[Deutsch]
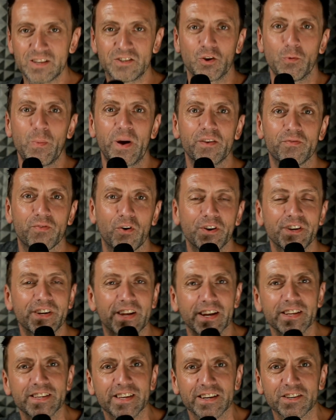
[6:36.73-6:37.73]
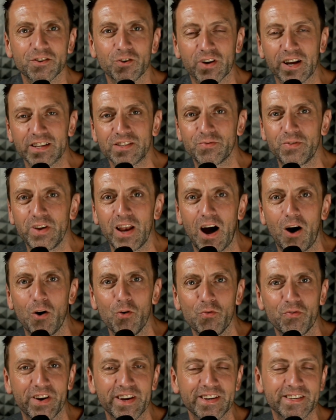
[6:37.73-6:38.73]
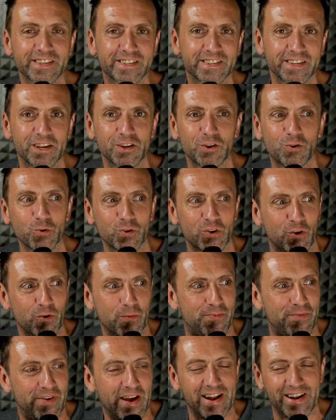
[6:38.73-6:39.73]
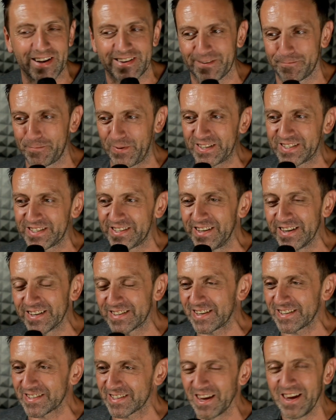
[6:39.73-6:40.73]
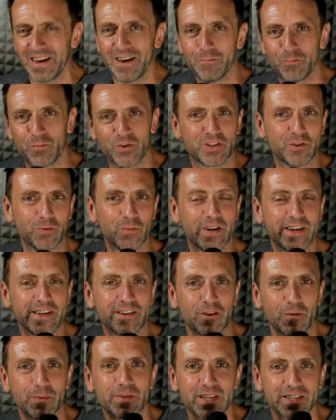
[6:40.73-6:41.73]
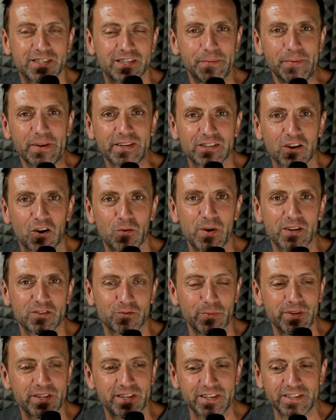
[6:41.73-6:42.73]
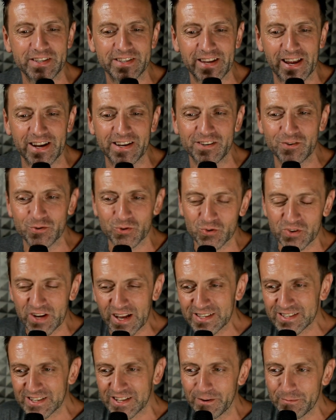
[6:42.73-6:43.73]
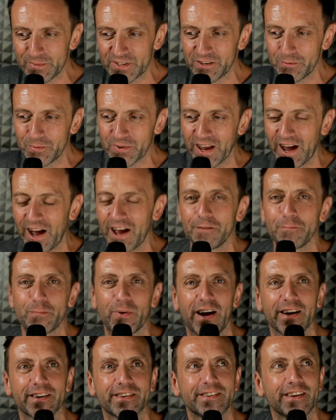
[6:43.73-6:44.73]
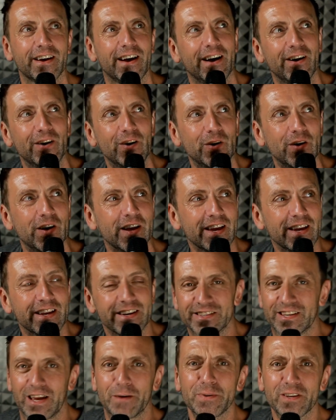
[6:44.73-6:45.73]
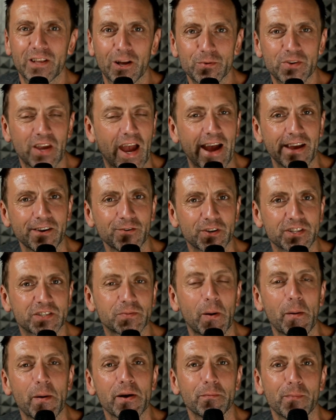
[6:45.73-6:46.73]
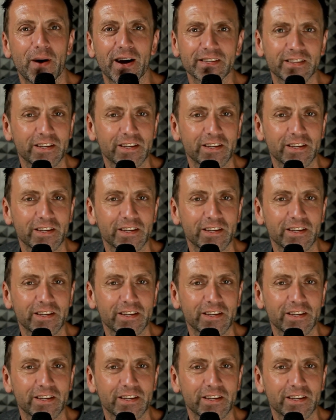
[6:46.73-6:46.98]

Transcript: So, meine Freunde, dann ist eigentlich noch ganz viel Aufregendes in der YouTube-Welt passiert. Das muss ich überlegen, ob ich das demnächst auch mal so mit in die Daily News und ganz klein ein bisschen mit reinpacke. Da, äh, das habe ich, glaube ich, ein oder zweimal gemacht.